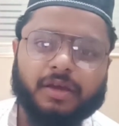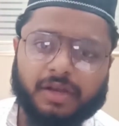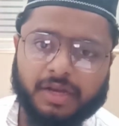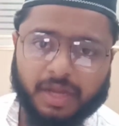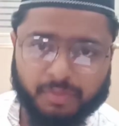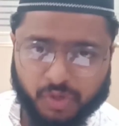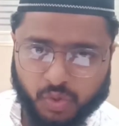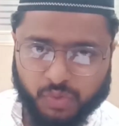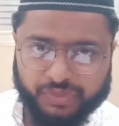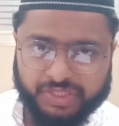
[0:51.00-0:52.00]
நமக்கு ஒரு
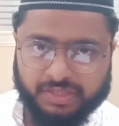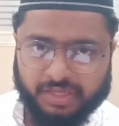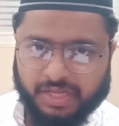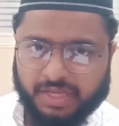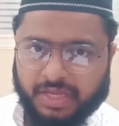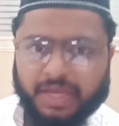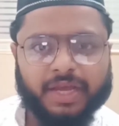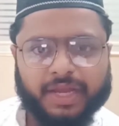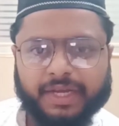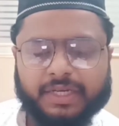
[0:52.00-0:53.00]
விஷயத்தில்
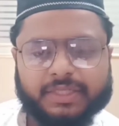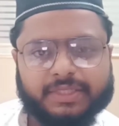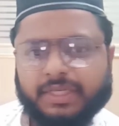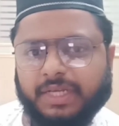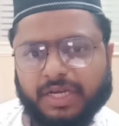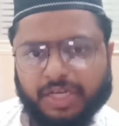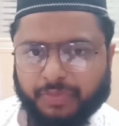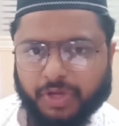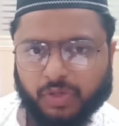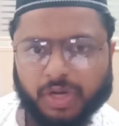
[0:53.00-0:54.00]
இன்ட்ரெஸ்டட் கண்டிப்பாக
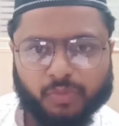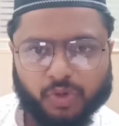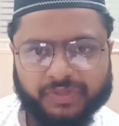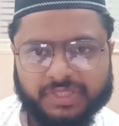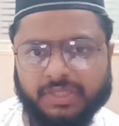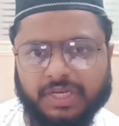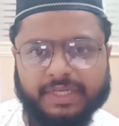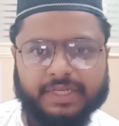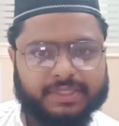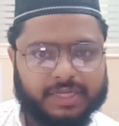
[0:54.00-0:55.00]
இருக்கும் நம்ம ஒரு விஷயத்தில்
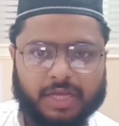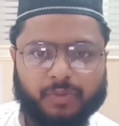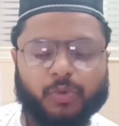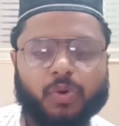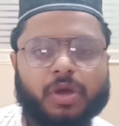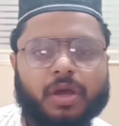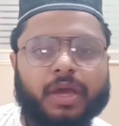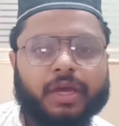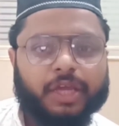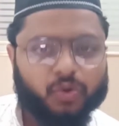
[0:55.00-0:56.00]
இன்ட்ரெஸ்டடாக இருப்போம்
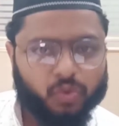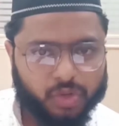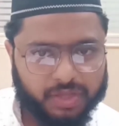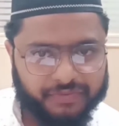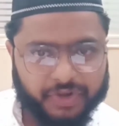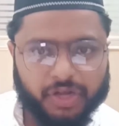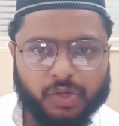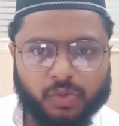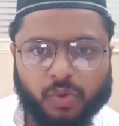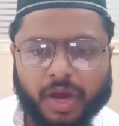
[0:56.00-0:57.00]
என்னுடைய
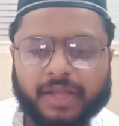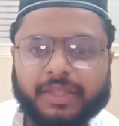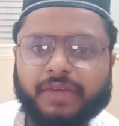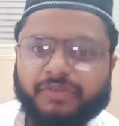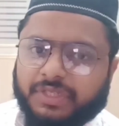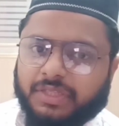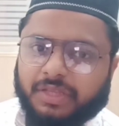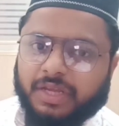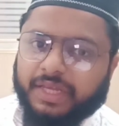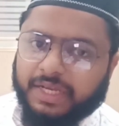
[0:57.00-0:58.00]
ஃப்ரெண்டும் அதே விஷயத்தில்
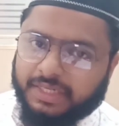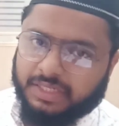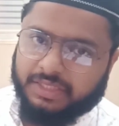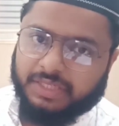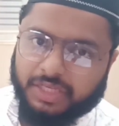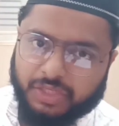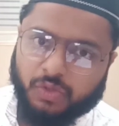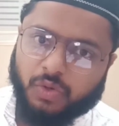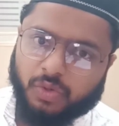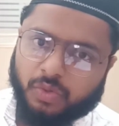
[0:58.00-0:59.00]
இன்ட்ரெஸ்டாக
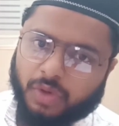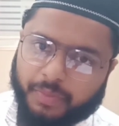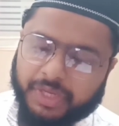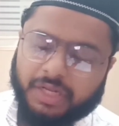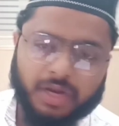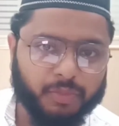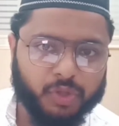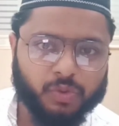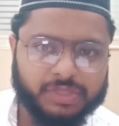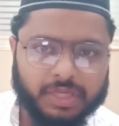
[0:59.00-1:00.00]
இருக்கணும் அப்படின்னு நம்ம
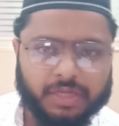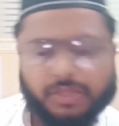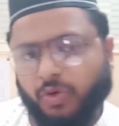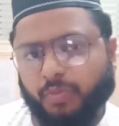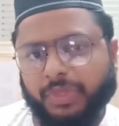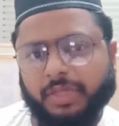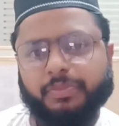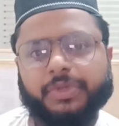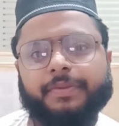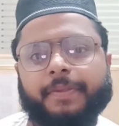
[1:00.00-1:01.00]
யோசிக்கிறது ரொம்ப தப்பு
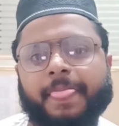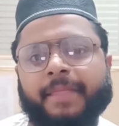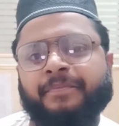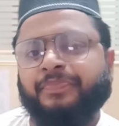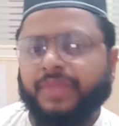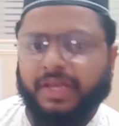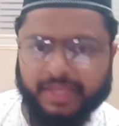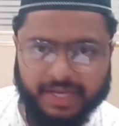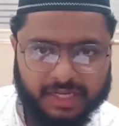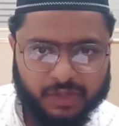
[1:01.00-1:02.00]

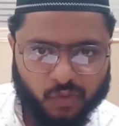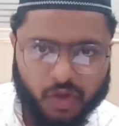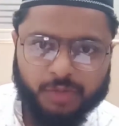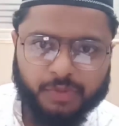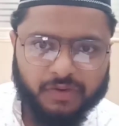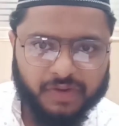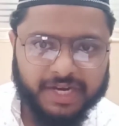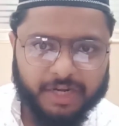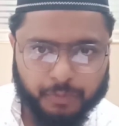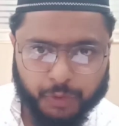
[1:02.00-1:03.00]
எனக்கு வாலிபால் விளையாட
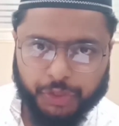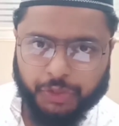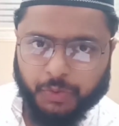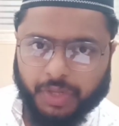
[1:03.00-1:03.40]
பிடிக்கும்னா